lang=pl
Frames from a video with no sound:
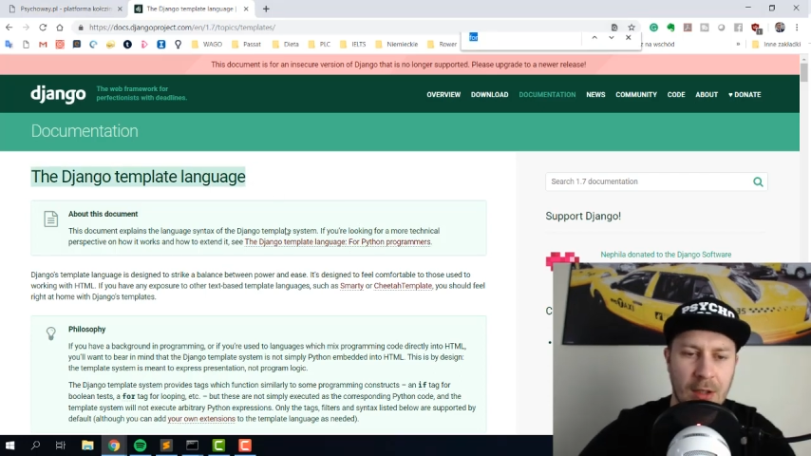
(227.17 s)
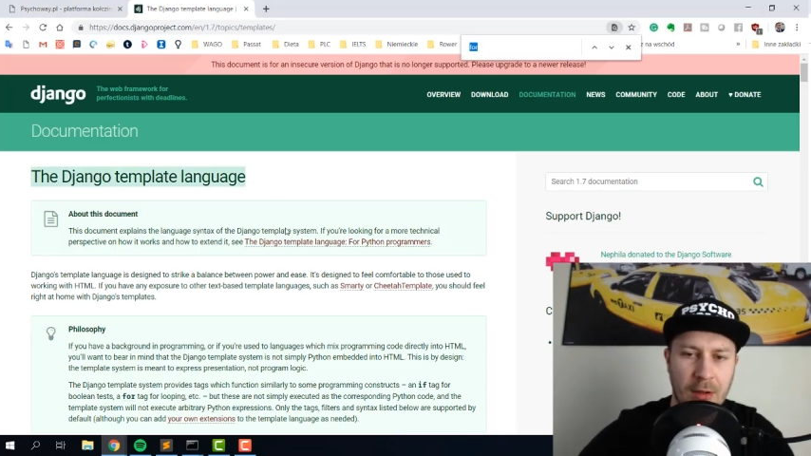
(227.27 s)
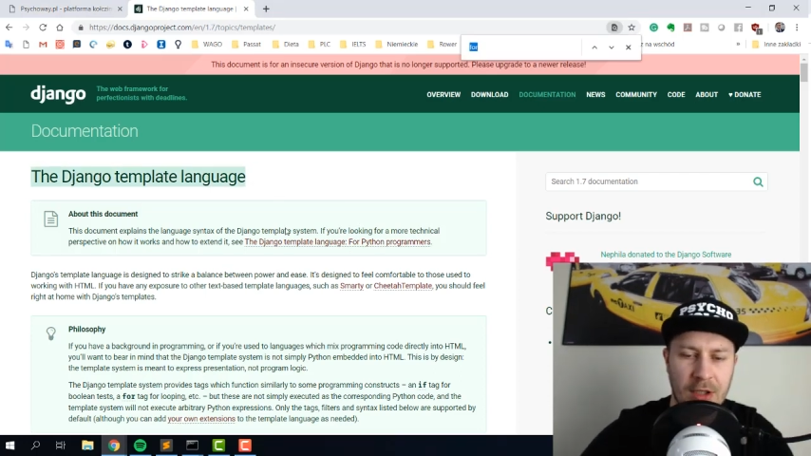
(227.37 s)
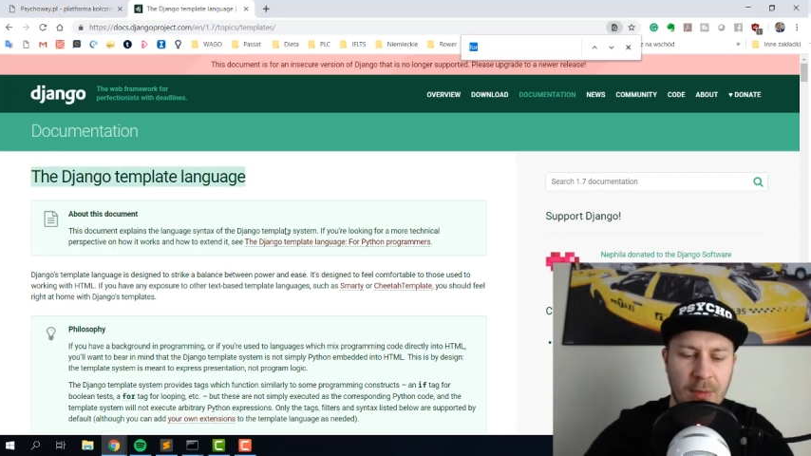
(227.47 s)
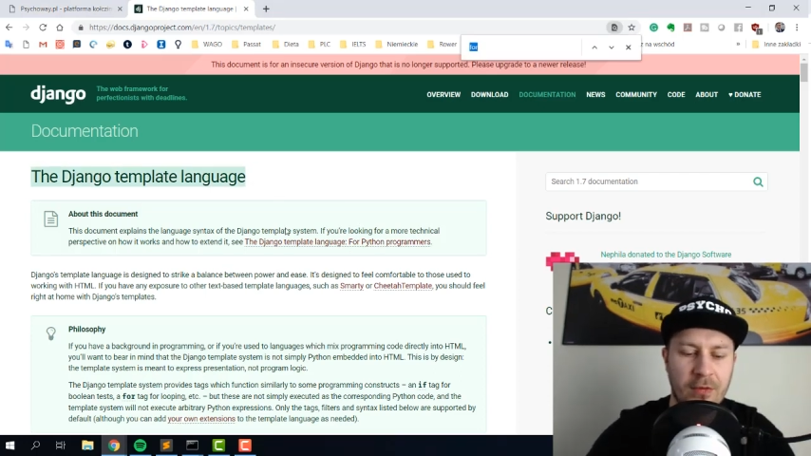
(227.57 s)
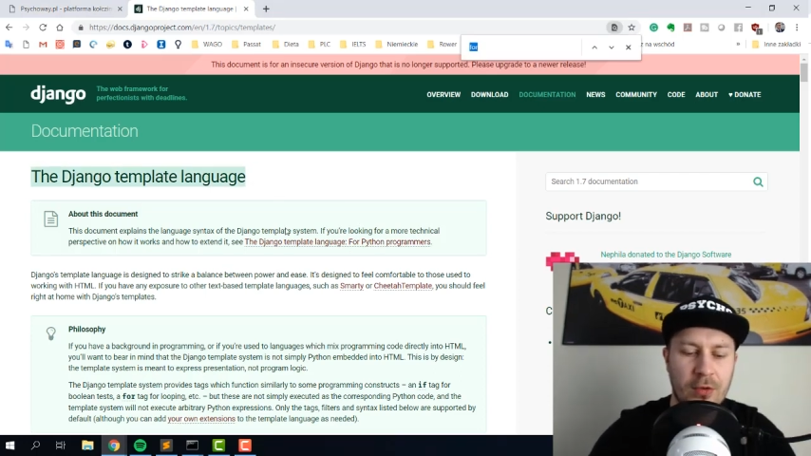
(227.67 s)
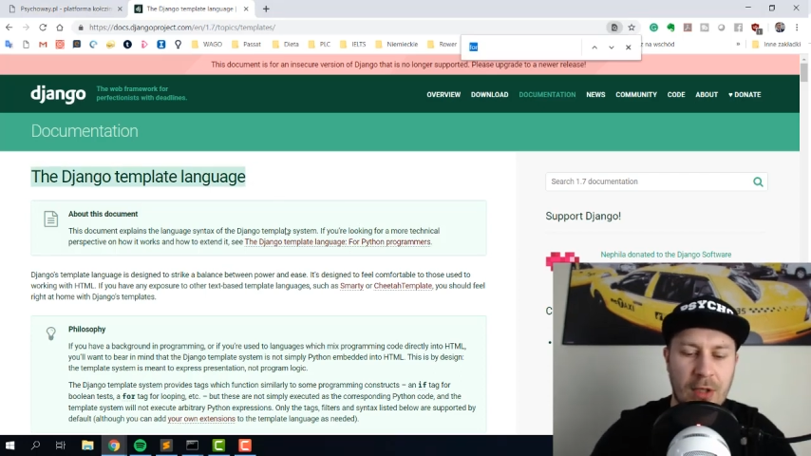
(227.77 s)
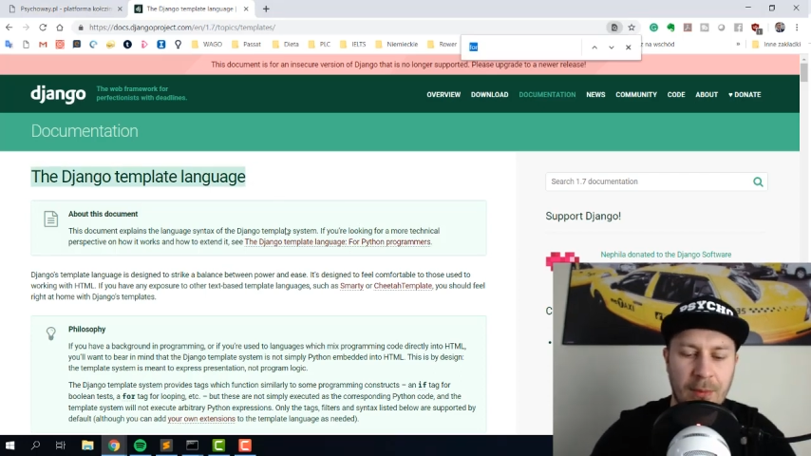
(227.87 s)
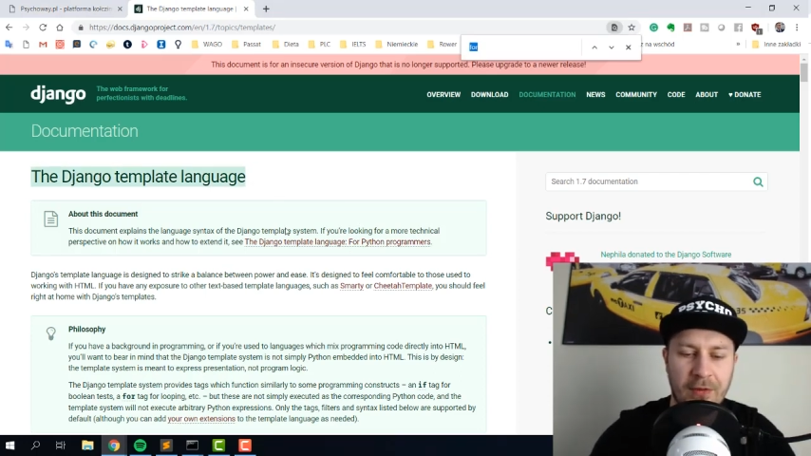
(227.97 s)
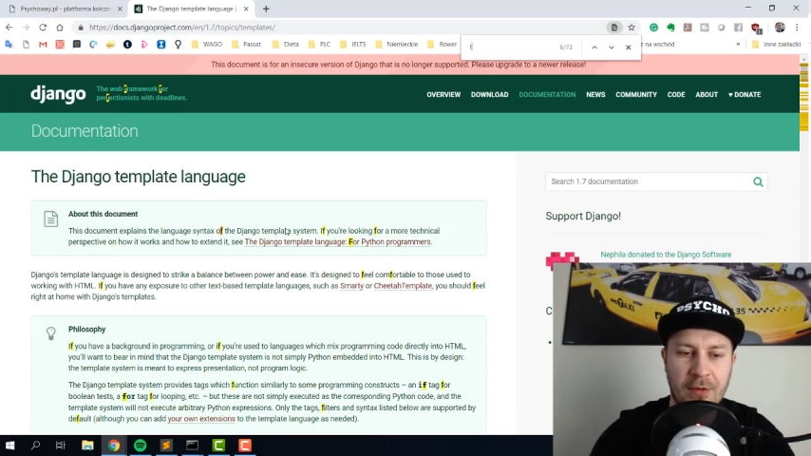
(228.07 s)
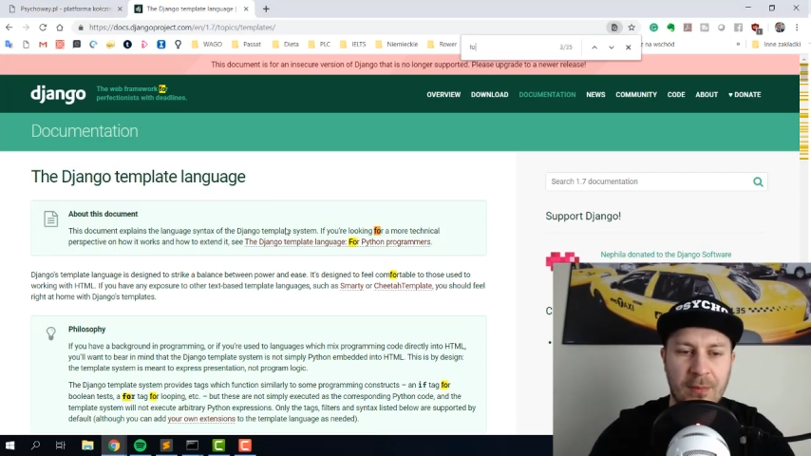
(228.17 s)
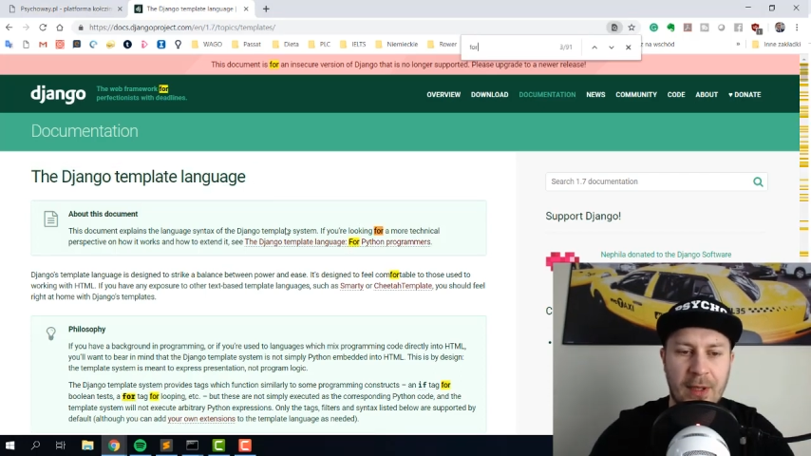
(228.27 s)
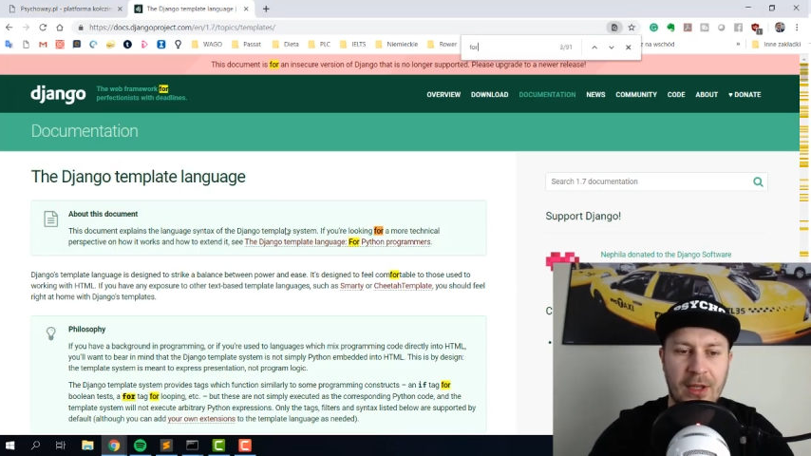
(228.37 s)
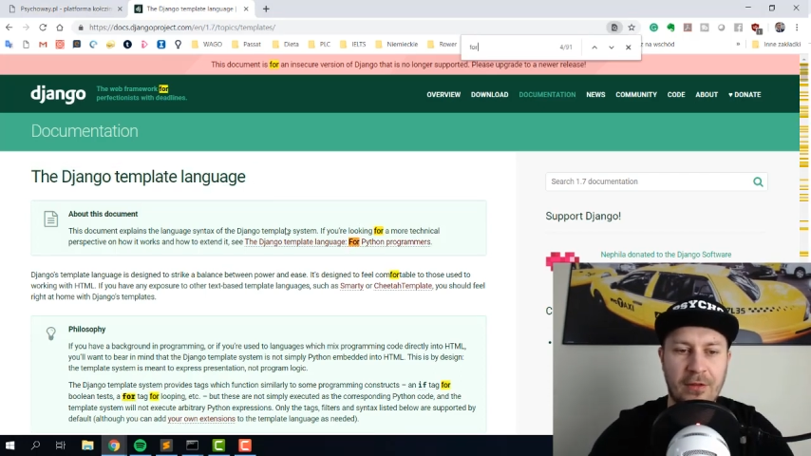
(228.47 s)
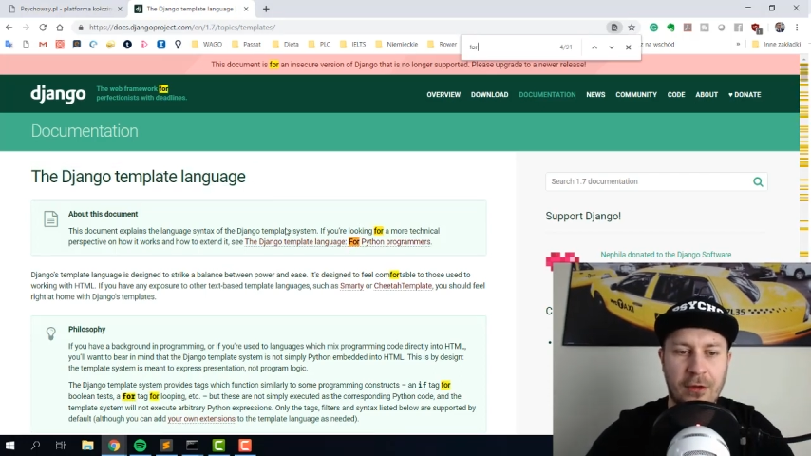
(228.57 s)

no i sobie wyszukam powiedzmy pętlę